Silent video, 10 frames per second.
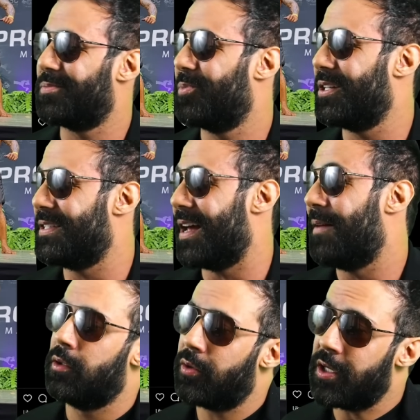Pois é.
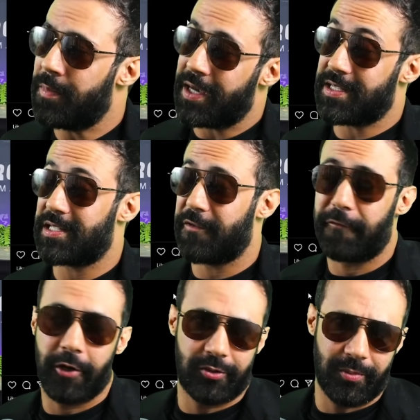E o que mais essa
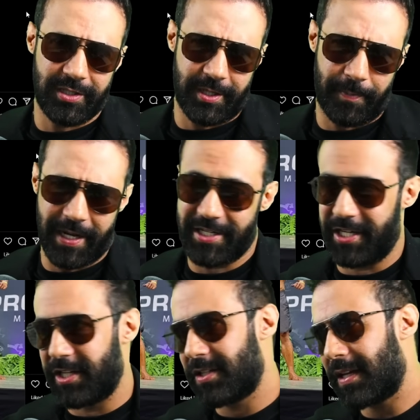foto mostra pra
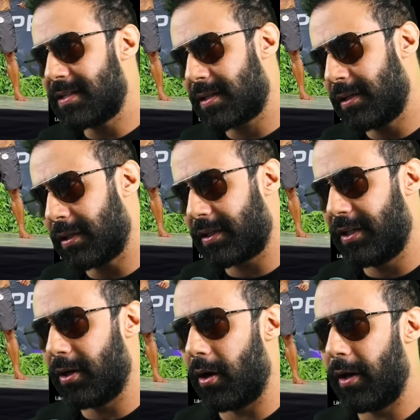gente? Tá escrito
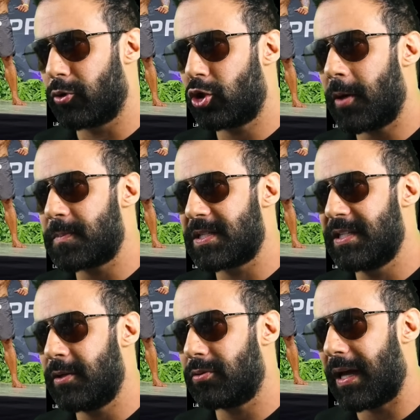aqui, ó, é o top
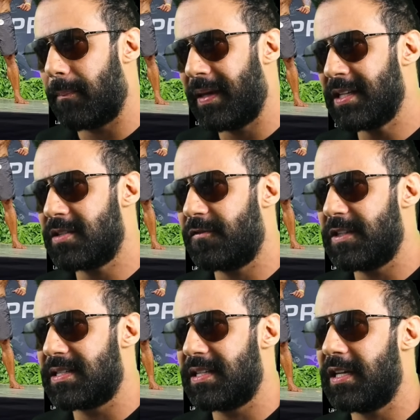5 da Men's
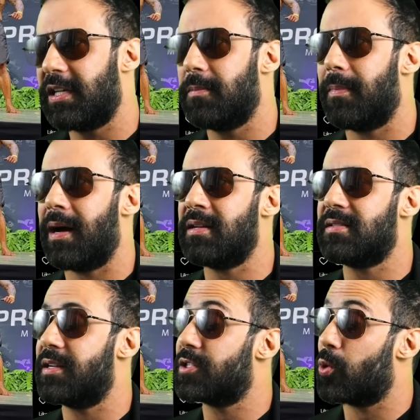Physique
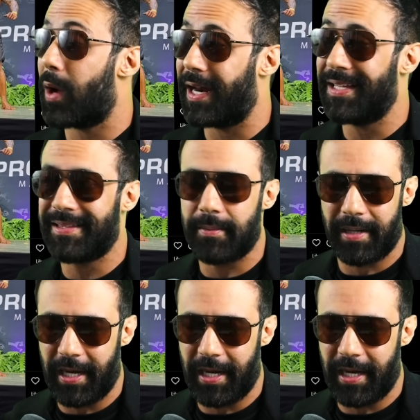Masters 40+.